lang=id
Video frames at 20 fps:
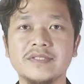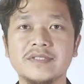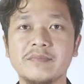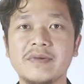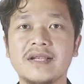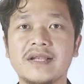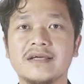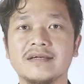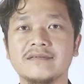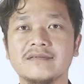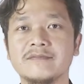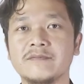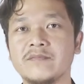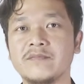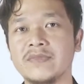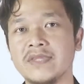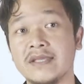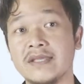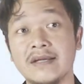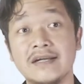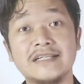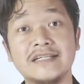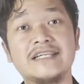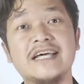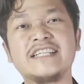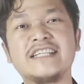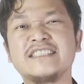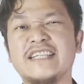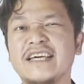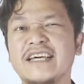di Malang
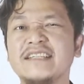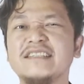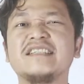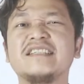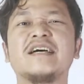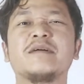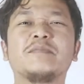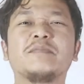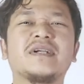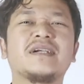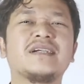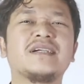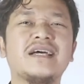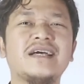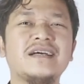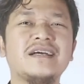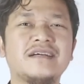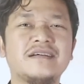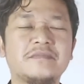dan saya tidak pernah